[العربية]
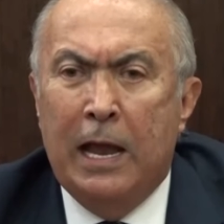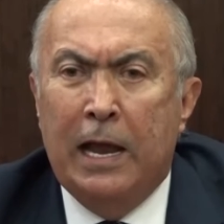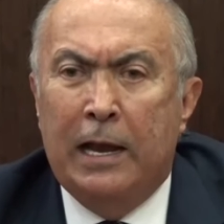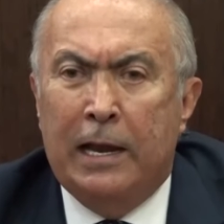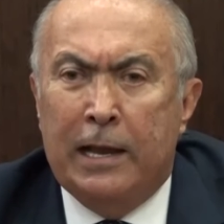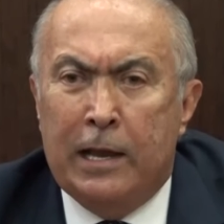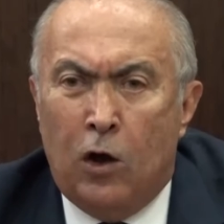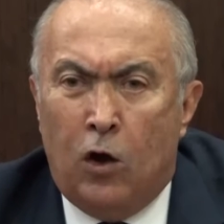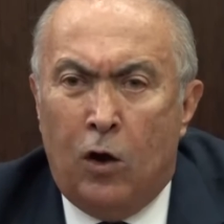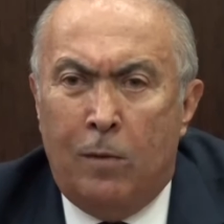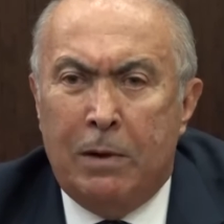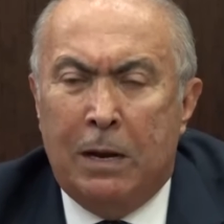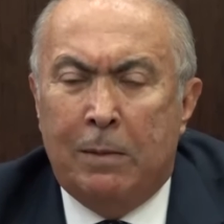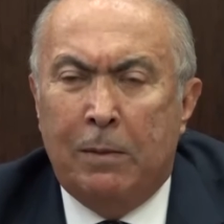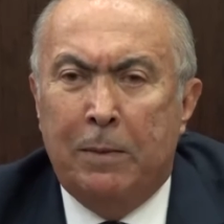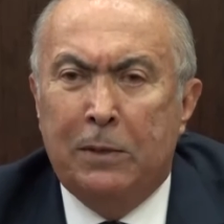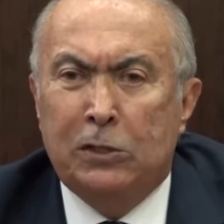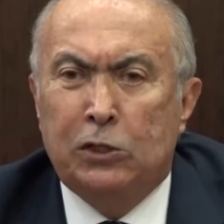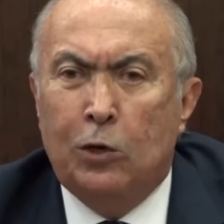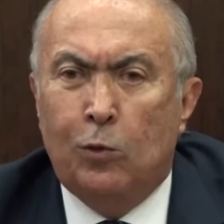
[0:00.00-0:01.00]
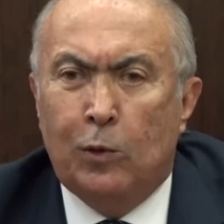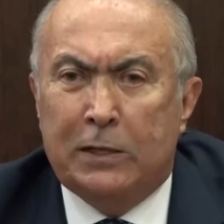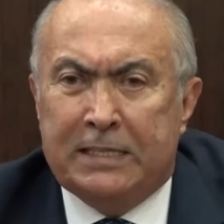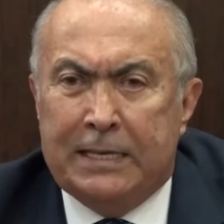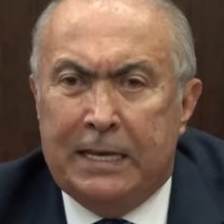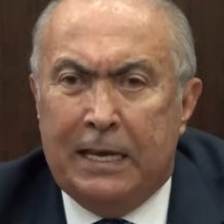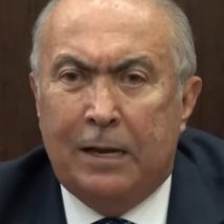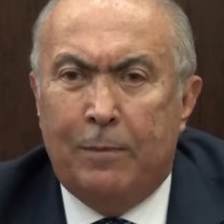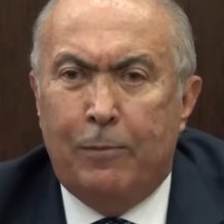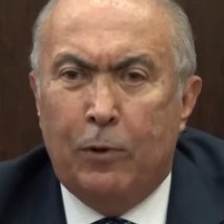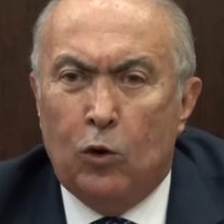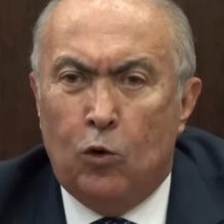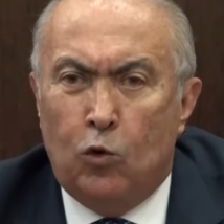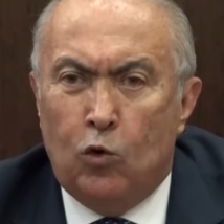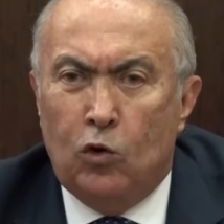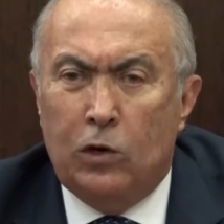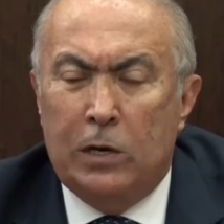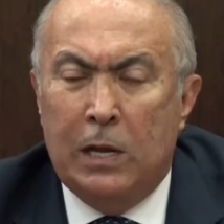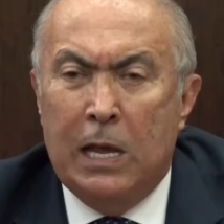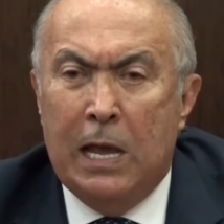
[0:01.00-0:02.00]
اليوم لما بيجي وزير
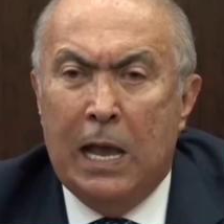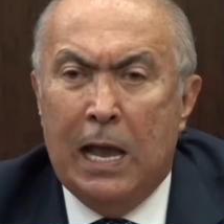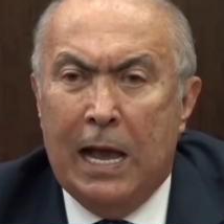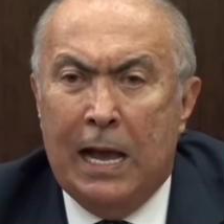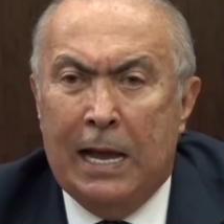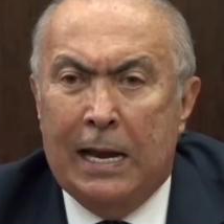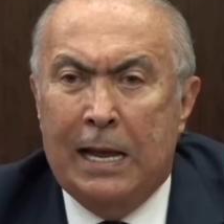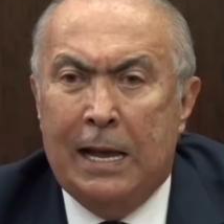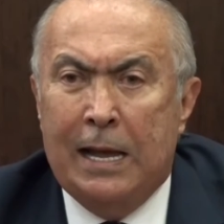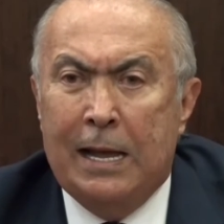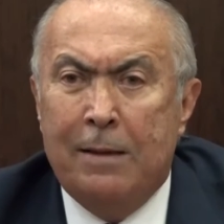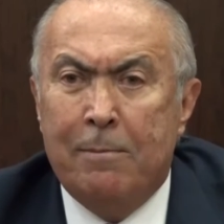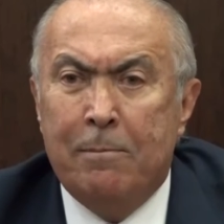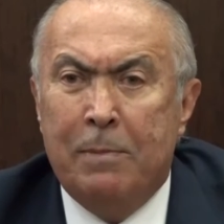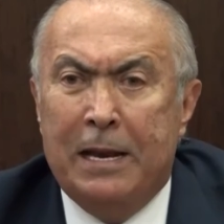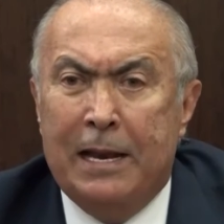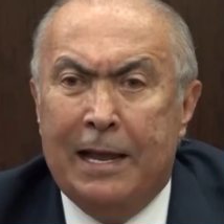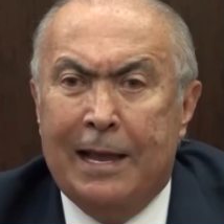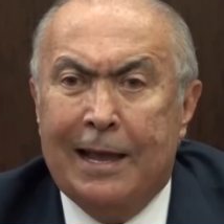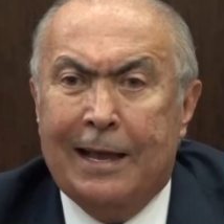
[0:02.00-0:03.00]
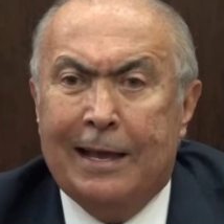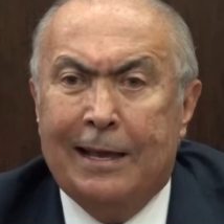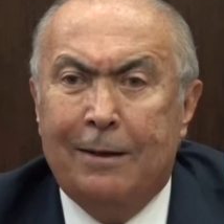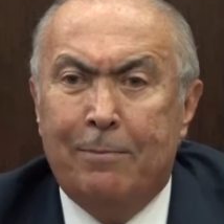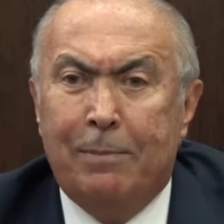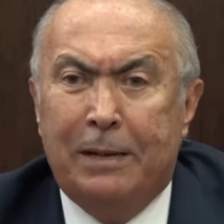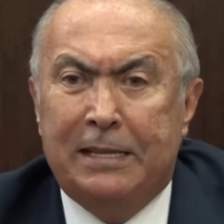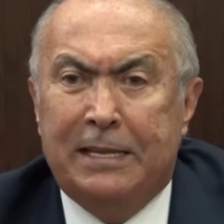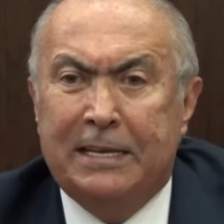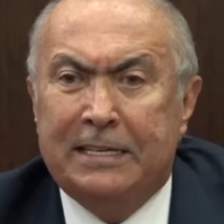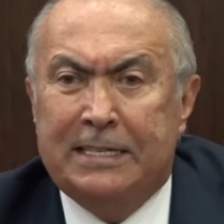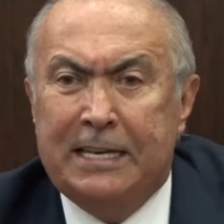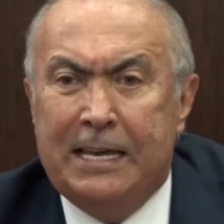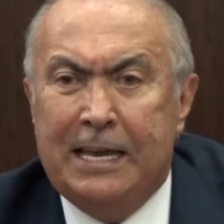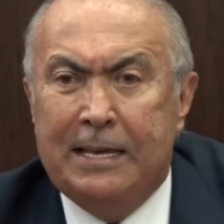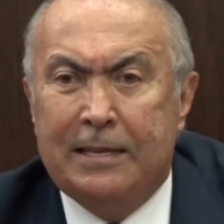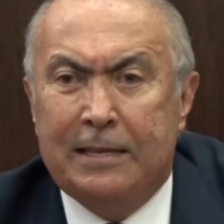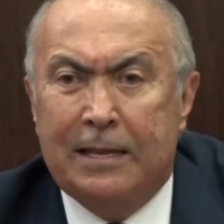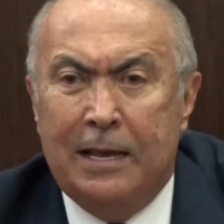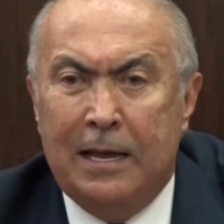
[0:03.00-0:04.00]
بيقول انا بالاخر بدي
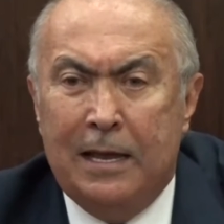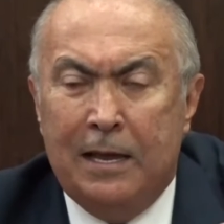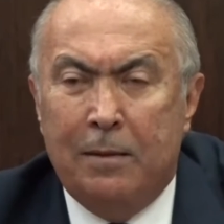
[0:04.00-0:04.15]
زيد